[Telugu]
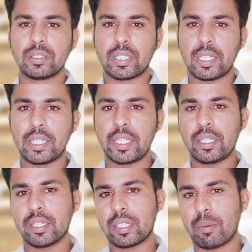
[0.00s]
దాన్ని
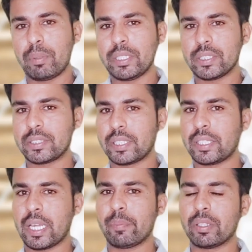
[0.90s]
కంప్లీట్ చేసేకి
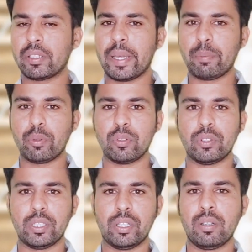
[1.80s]
టైం అంతా అయిపోతుంది